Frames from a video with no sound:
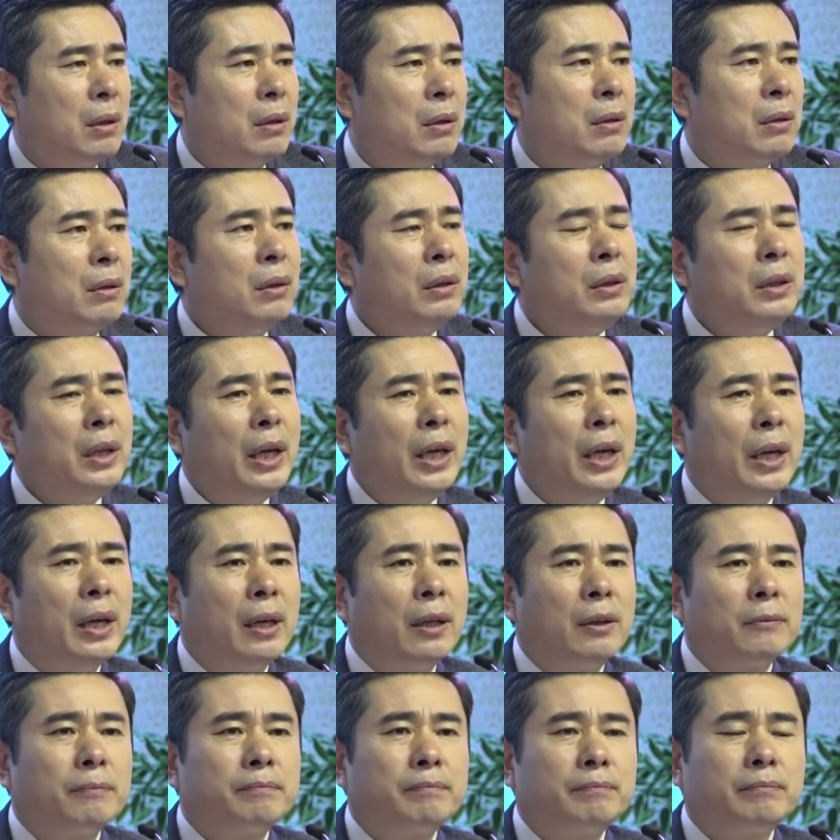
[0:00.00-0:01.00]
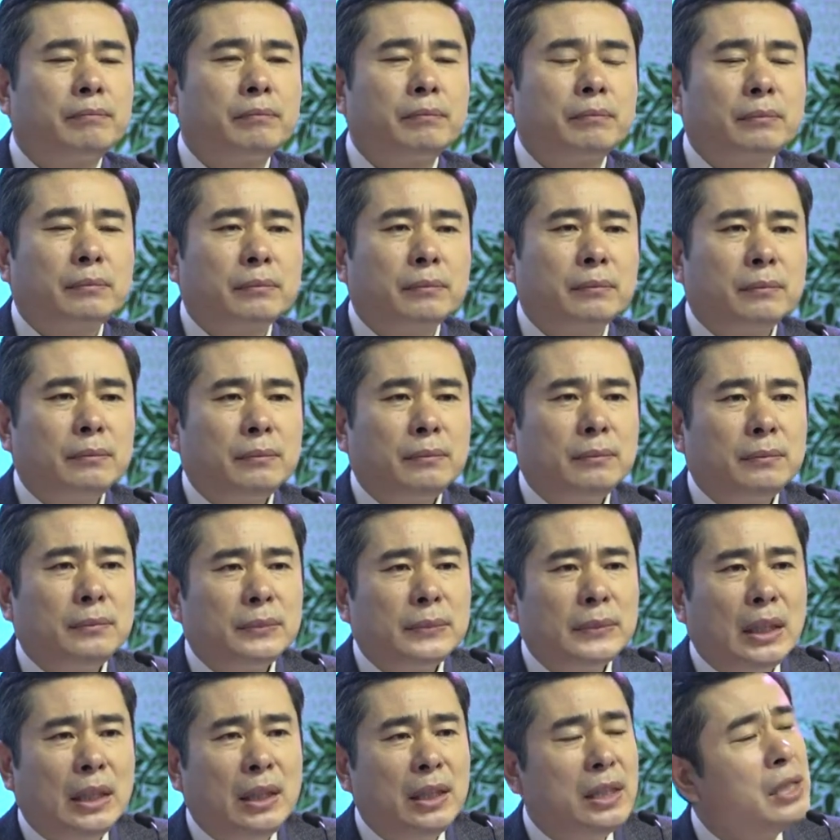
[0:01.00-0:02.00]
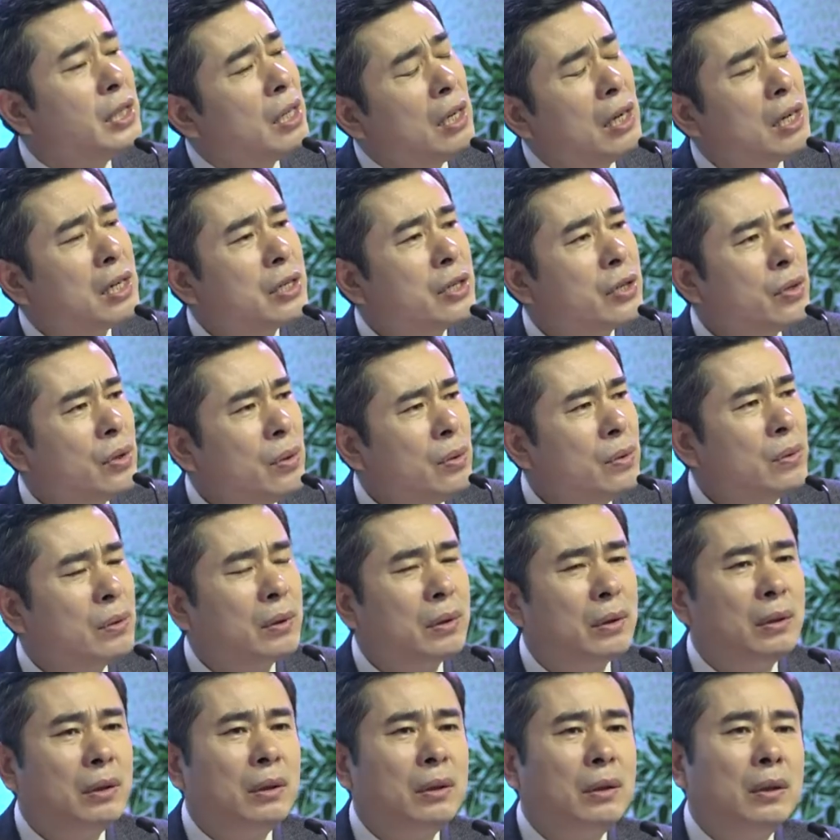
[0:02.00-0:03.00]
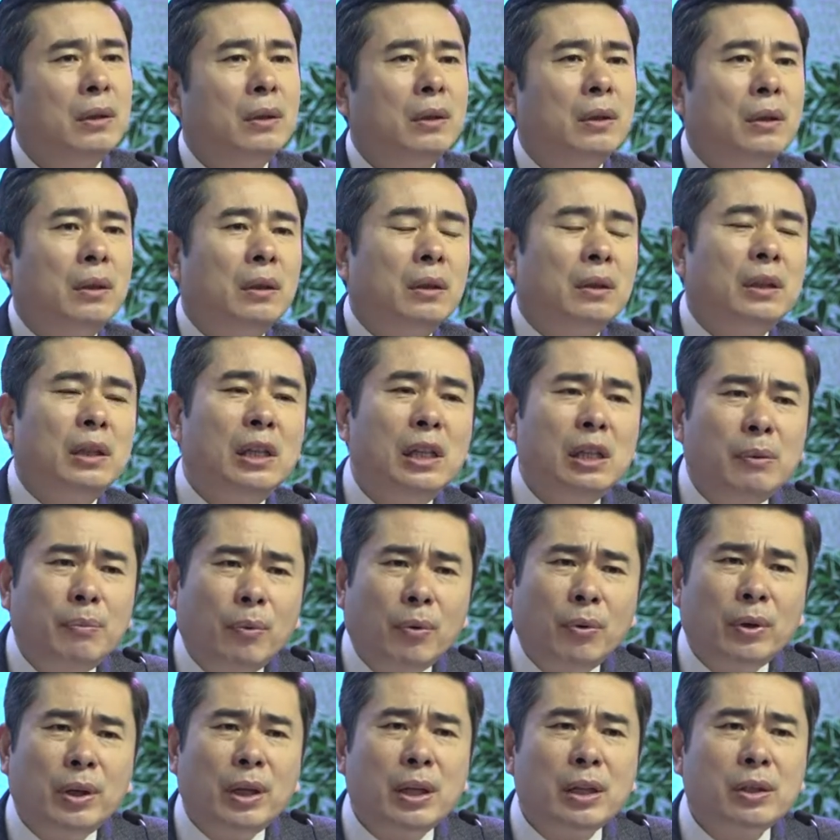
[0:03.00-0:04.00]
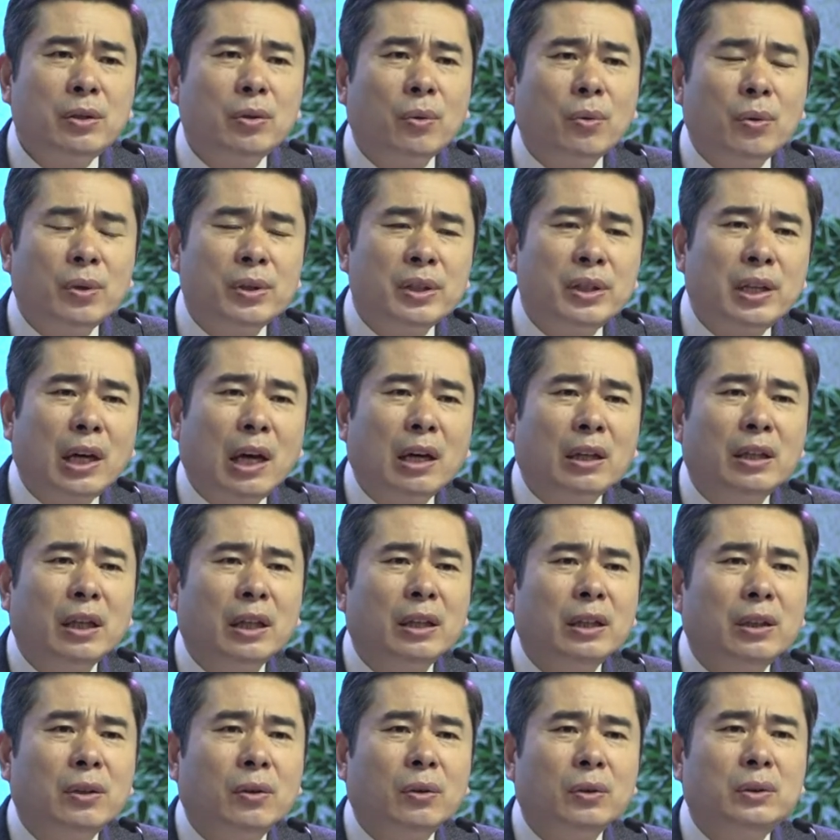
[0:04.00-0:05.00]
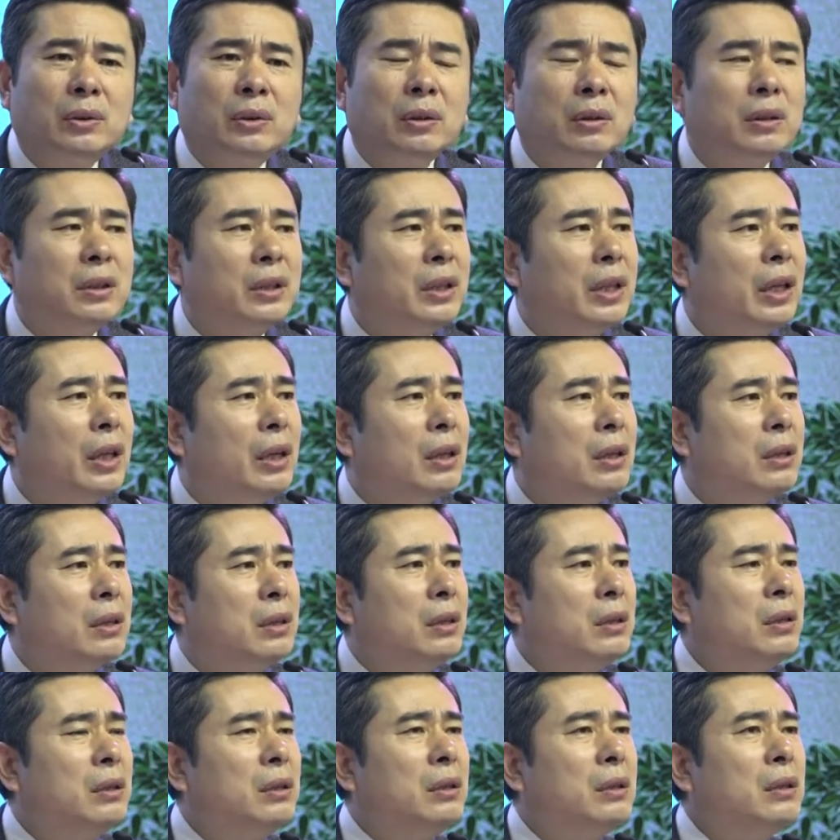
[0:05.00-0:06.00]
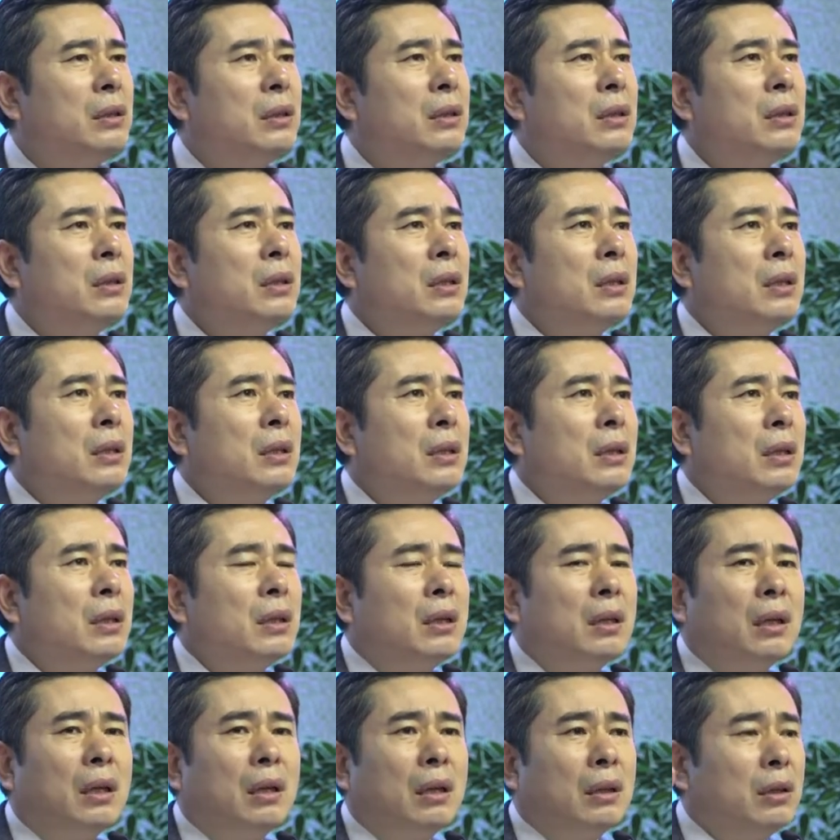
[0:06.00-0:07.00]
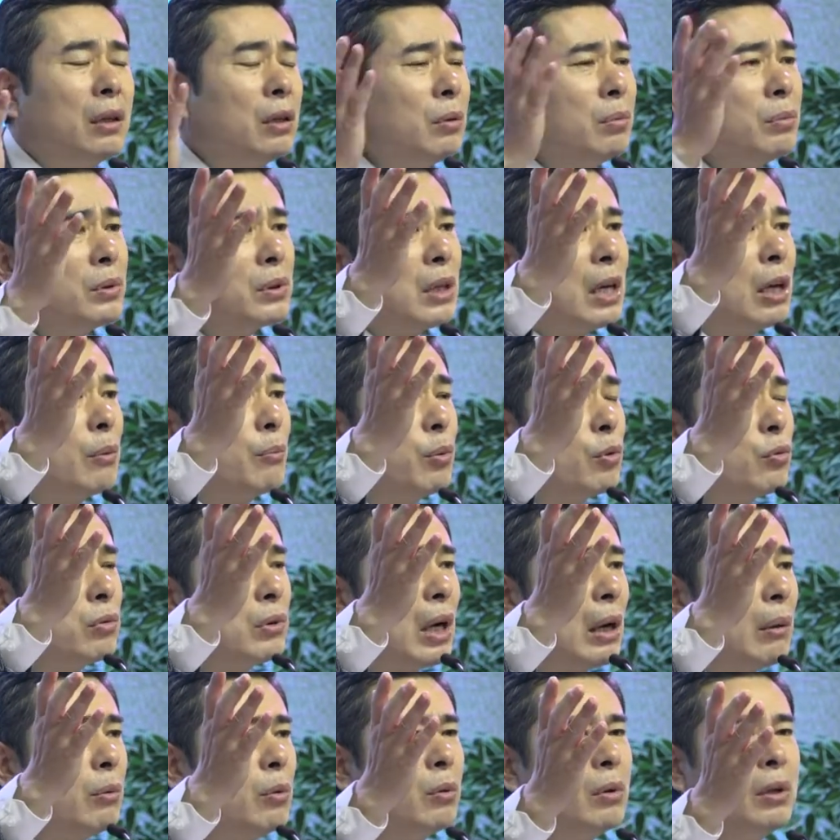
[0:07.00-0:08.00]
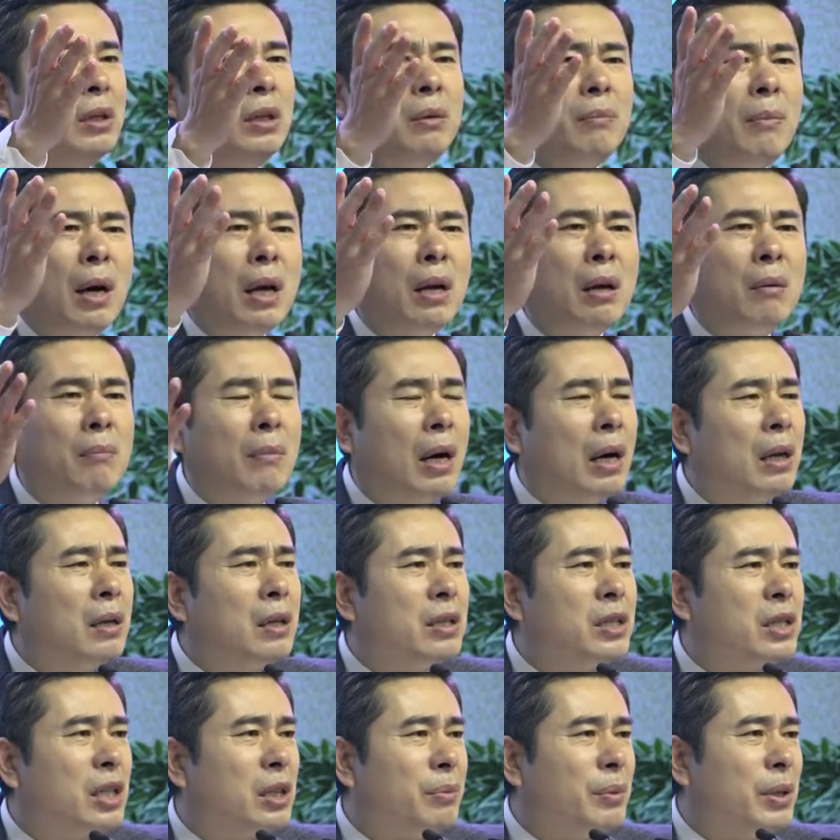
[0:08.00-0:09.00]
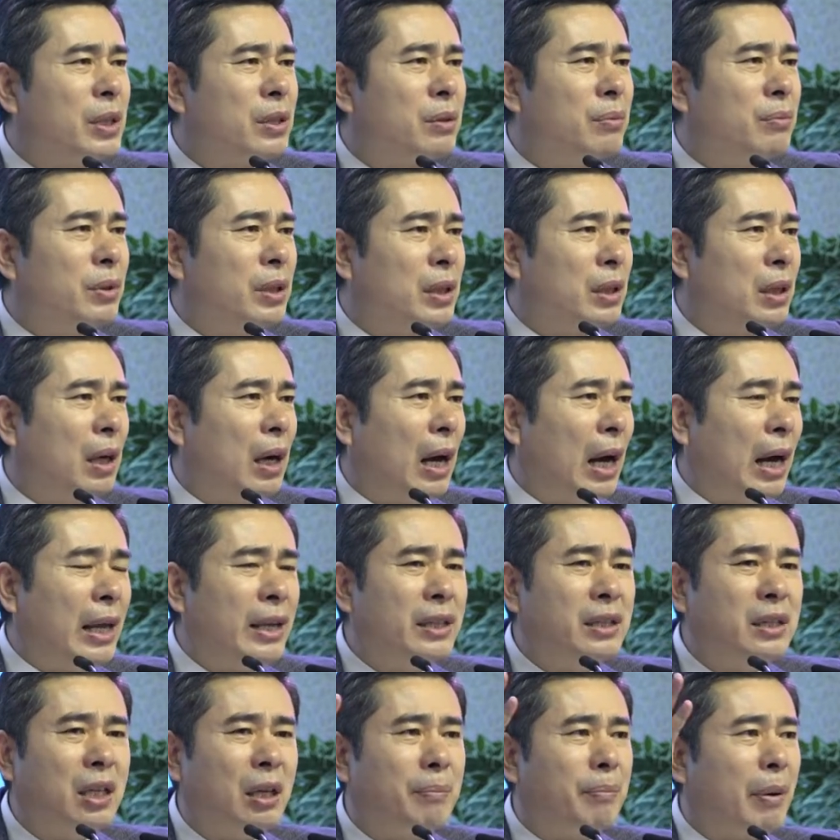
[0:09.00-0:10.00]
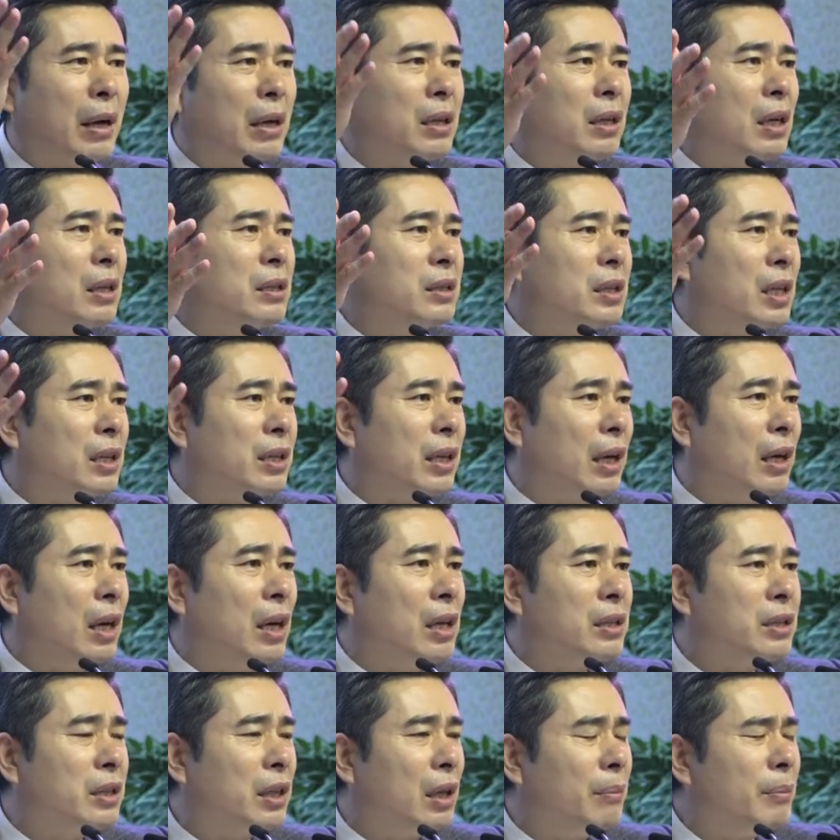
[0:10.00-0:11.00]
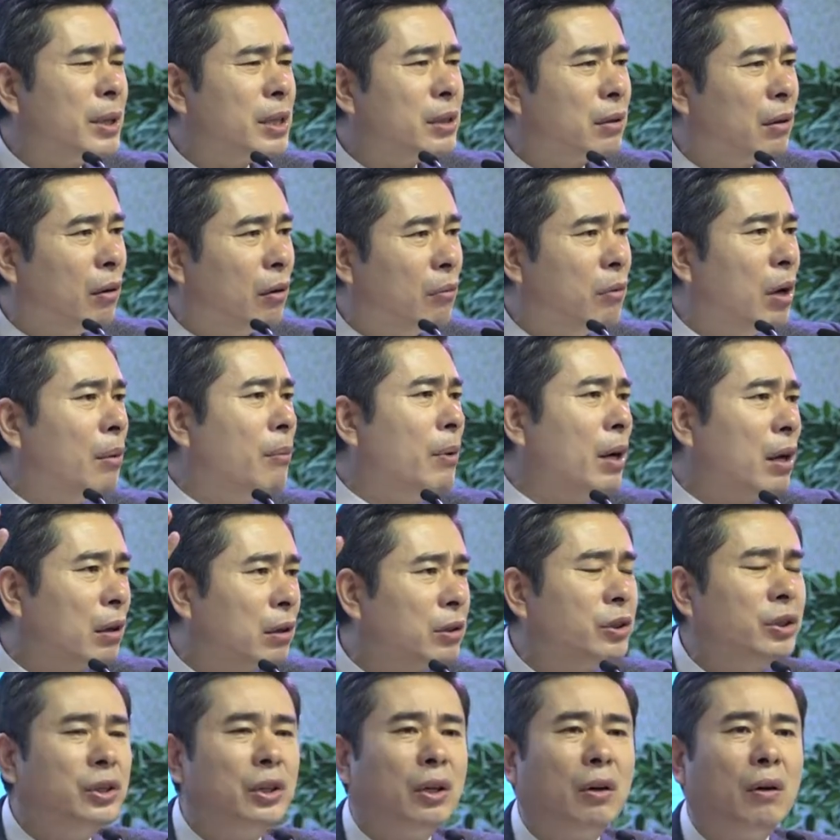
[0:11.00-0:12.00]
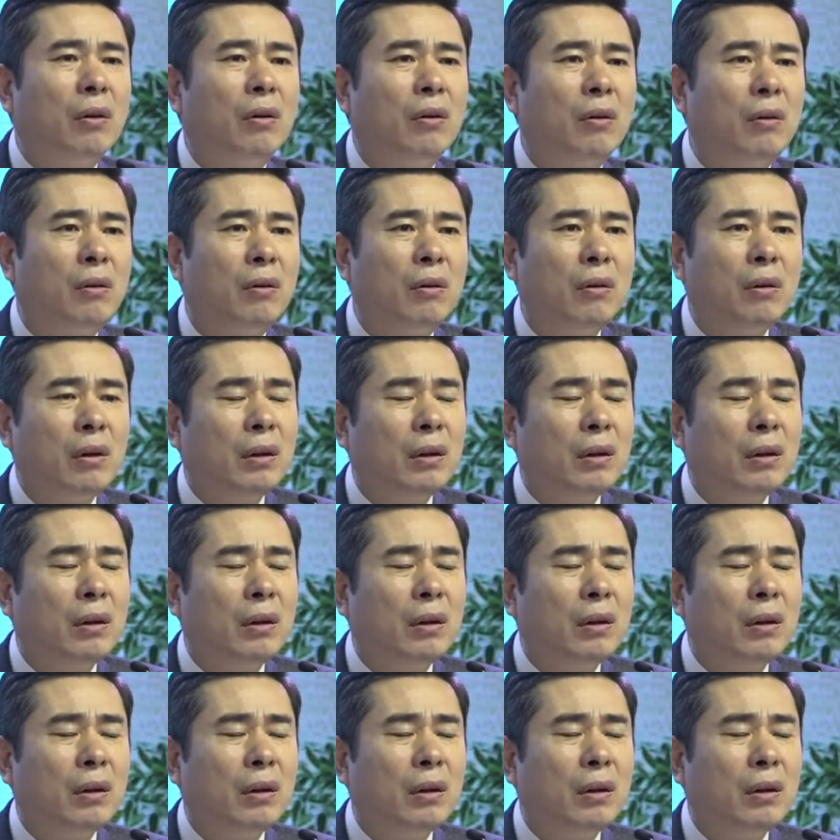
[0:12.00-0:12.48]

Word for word: 그런데 이상하죠? 일본에서 온 자객이 어떻게 그 어, 여러분 경복궁 가보면 얼마나 많은 집이 있습니까? 안채, 바깥채, 사랑채 하면서 어마어마하거든요.